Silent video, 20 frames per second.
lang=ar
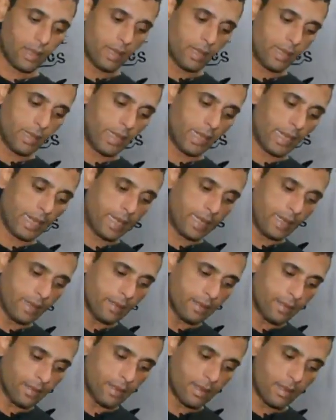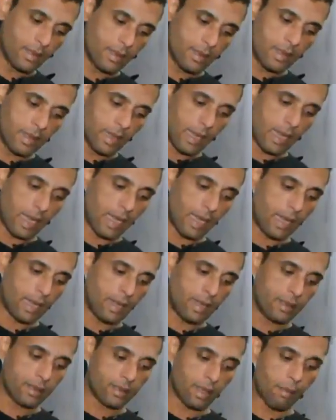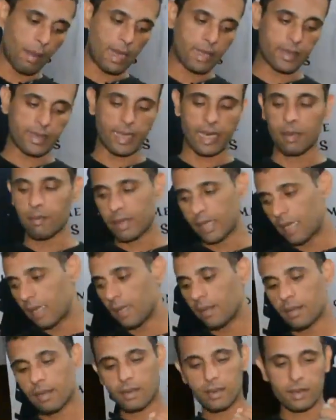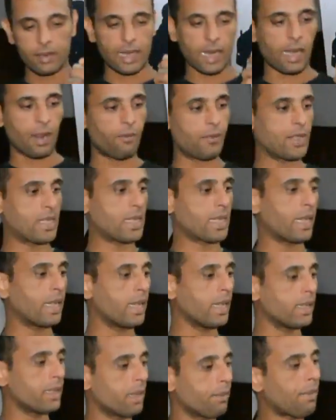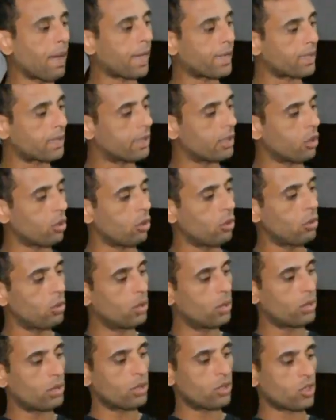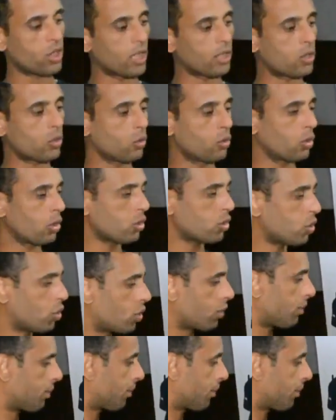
ان انا طبعا الكلب ده دخل في السنه يبقى هنديله سنتي ونص